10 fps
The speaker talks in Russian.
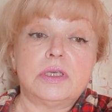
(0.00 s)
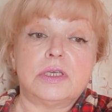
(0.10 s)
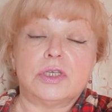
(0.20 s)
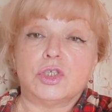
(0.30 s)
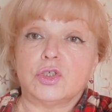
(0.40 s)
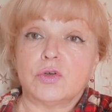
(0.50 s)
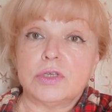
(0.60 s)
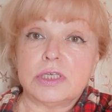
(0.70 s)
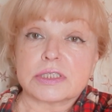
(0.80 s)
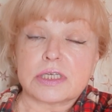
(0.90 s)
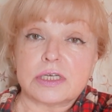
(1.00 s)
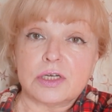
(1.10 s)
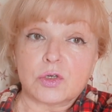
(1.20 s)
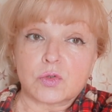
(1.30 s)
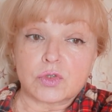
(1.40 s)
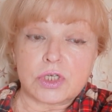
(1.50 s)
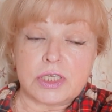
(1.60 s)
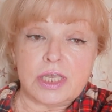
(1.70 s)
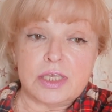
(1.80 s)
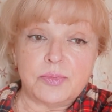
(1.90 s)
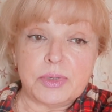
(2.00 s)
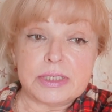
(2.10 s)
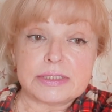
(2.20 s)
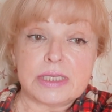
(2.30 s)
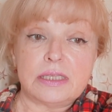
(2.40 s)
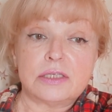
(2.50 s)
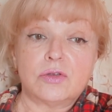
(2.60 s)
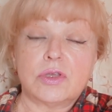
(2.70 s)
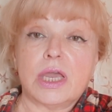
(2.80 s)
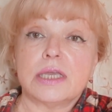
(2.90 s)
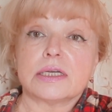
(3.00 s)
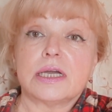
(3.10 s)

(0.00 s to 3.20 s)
И еще несколько кружек я не показала, но я их